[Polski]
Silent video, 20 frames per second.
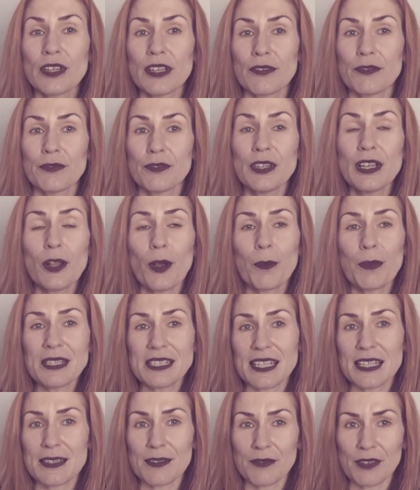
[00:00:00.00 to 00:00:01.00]
Chwila
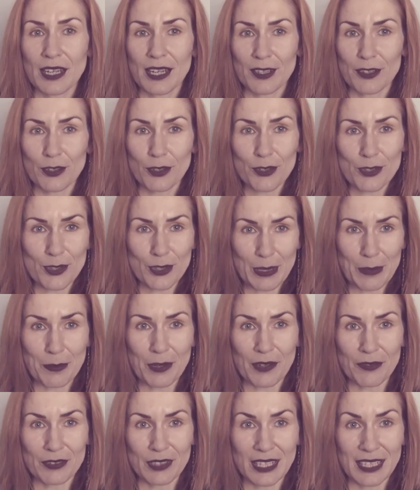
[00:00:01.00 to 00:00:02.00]
obecna zawiera to, co
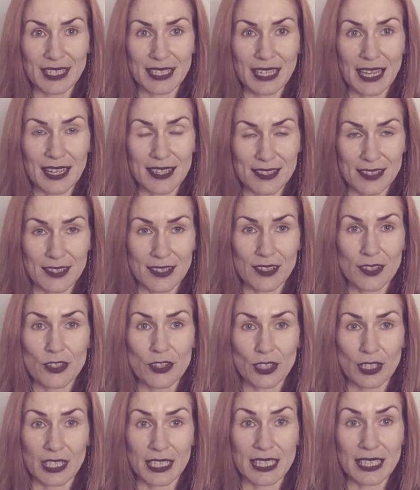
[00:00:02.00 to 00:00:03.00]
naprawdę jest,
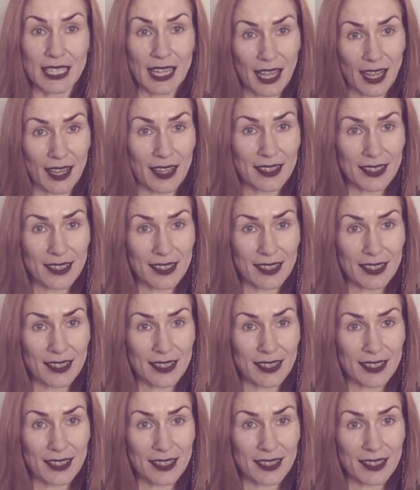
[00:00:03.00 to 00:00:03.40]
czyli ja